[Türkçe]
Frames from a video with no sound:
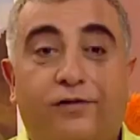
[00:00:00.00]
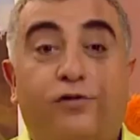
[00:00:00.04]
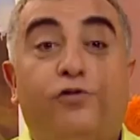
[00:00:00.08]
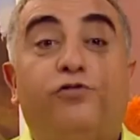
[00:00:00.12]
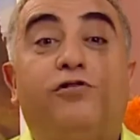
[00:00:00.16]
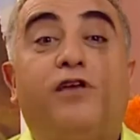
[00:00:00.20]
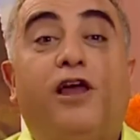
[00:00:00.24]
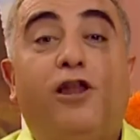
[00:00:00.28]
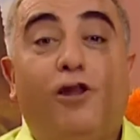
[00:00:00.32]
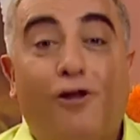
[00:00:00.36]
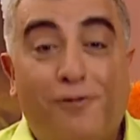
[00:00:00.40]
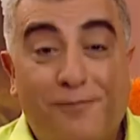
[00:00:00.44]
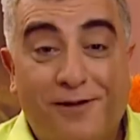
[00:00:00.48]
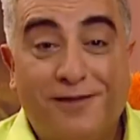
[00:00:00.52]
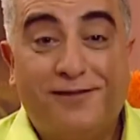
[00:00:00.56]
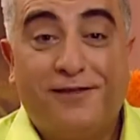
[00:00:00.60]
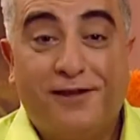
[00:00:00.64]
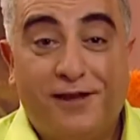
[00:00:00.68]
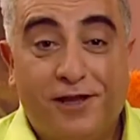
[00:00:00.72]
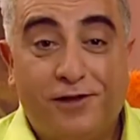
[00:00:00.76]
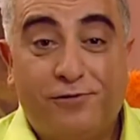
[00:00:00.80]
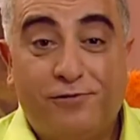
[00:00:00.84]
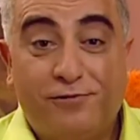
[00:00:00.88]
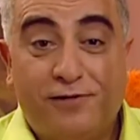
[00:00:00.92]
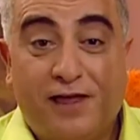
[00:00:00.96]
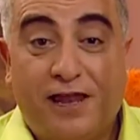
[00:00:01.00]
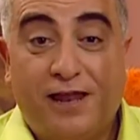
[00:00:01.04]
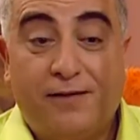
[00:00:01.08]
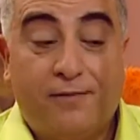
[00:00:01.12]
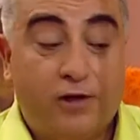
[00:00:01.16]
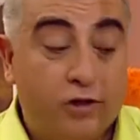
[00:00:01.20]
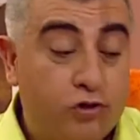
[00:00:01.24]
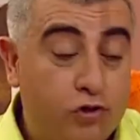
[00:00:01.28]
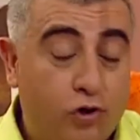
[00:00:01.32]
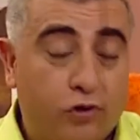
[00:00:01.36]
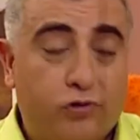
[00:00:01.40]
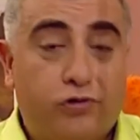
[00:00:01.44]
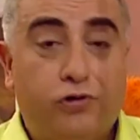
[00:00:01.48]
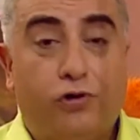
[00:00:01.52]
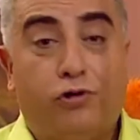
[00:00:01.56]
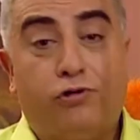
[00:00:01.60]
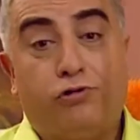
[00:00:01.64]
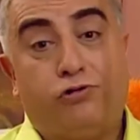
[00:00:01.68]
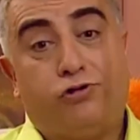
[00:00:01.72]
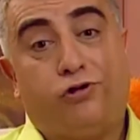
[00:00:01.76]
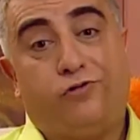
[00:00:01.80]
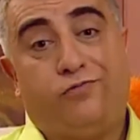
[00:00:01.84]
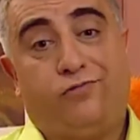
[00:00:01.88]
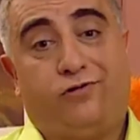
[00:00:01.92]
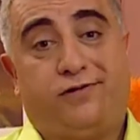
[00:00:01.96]
Güzel olmasına güzel ama çok
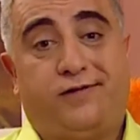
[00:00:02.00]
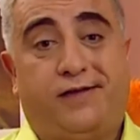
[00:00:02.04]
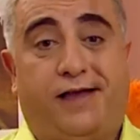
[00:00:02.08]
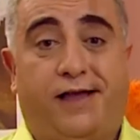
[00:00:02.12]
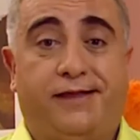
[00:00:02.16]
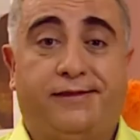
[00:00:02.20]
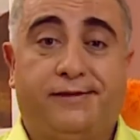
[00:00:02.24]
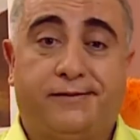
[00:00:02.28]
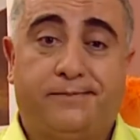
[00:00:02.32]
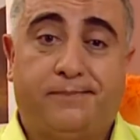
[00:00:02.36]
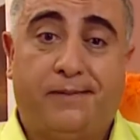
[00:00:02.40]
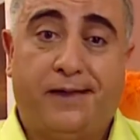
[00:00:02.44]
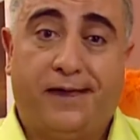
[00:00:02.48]
yorucuymuş Sadık